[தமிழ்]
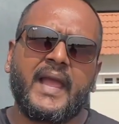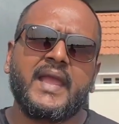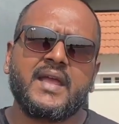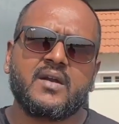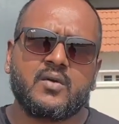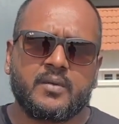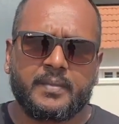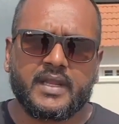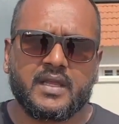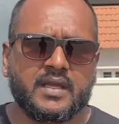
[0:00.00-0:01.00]
பயங்கர
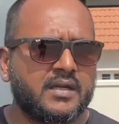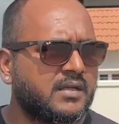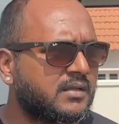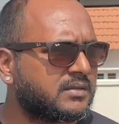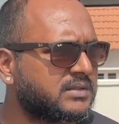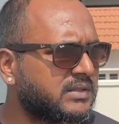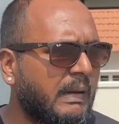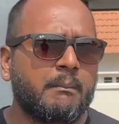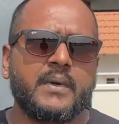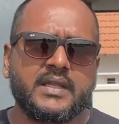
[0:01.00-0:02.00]
ஒரு பெரிய ஹெட்டு
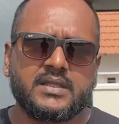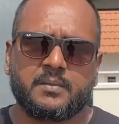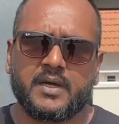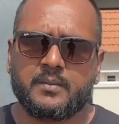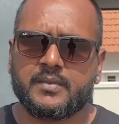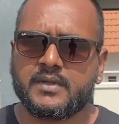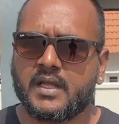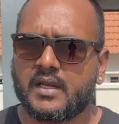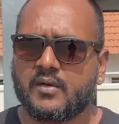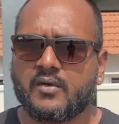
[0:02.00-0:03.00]
செம்ம எதிர்பார்ப்பு
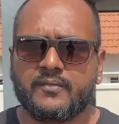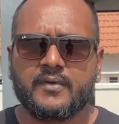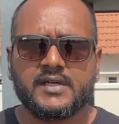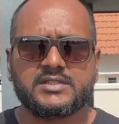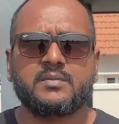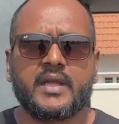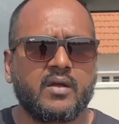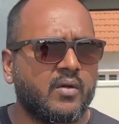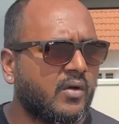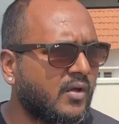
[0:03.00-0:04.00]
அண்ட் யூனோ ஃபர்ஸ்ட்
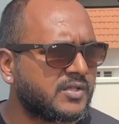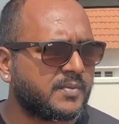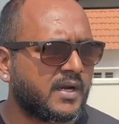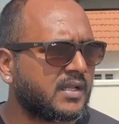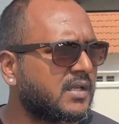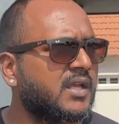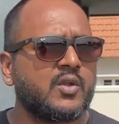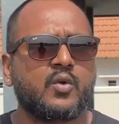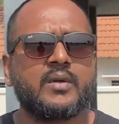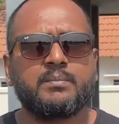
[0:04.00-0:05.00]
பைக் அவங்க லான்ச் பண்ணுறது
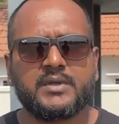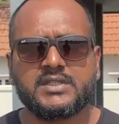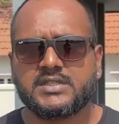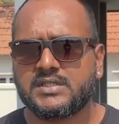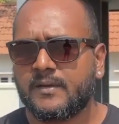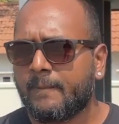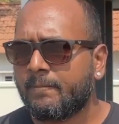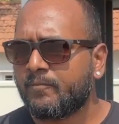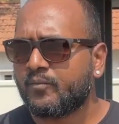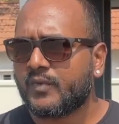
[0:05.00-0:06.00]
ஹீரோ இம்பல்ஸ்
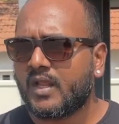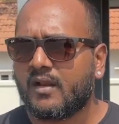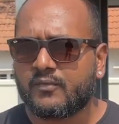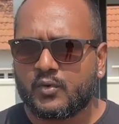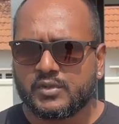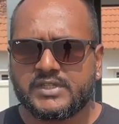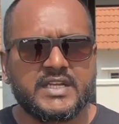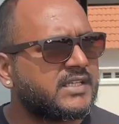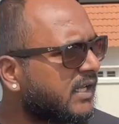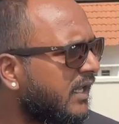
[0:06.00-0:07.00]

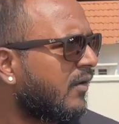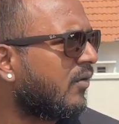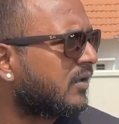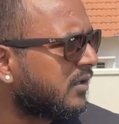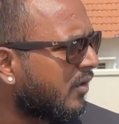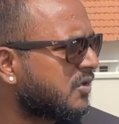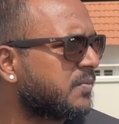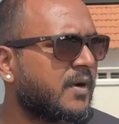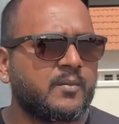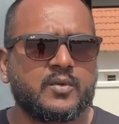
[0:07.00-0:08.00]
அஃப்கோர்ஸ் இனிஷியலி அவங்க வந்து
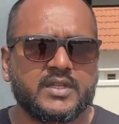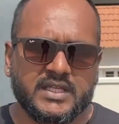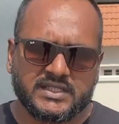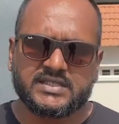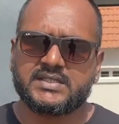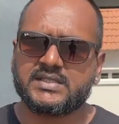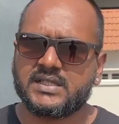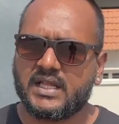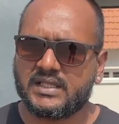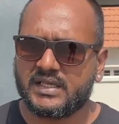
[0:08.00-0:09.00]
லான்ச் பண்ணும்போது எஸ்
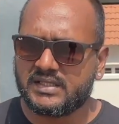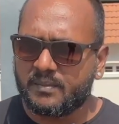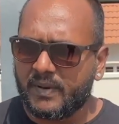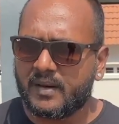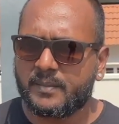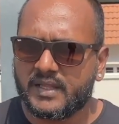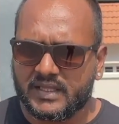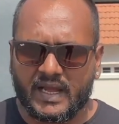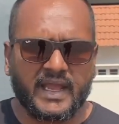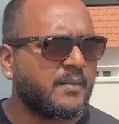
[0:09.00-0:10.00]
அந்த எதிர்பார்ப்பு
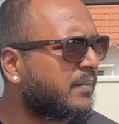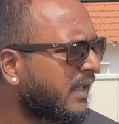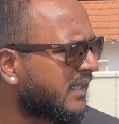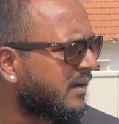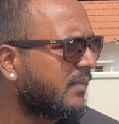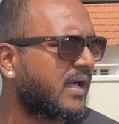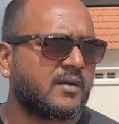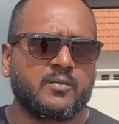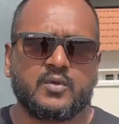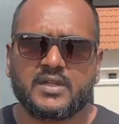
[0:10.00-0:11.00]
அந்த ஹைப்
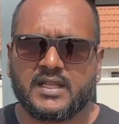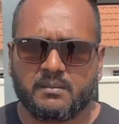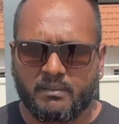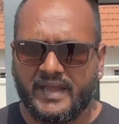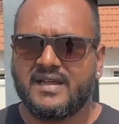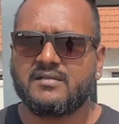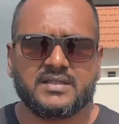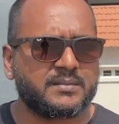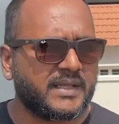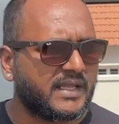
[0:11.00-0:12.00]
அதிகமாக இருக்கும்போது அந்த பைக்
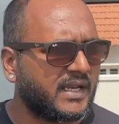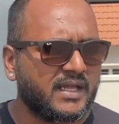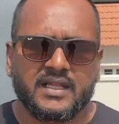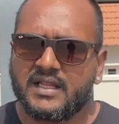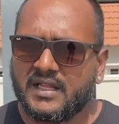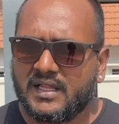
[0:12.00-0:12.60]
வந்து பார்த்திங்கன்னா